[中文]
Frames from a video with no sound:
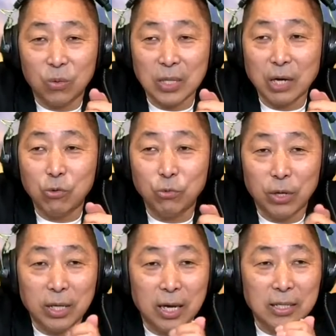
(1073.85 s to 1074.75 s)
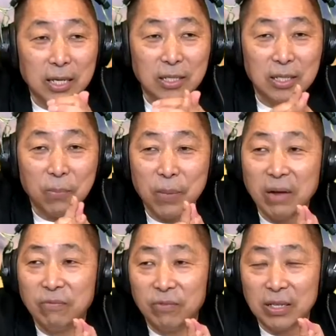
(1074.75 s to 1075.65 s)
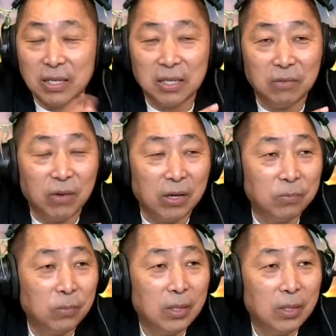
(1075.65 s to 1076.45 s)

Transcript: 国家公园啊，像是像 b a n f 这些地方，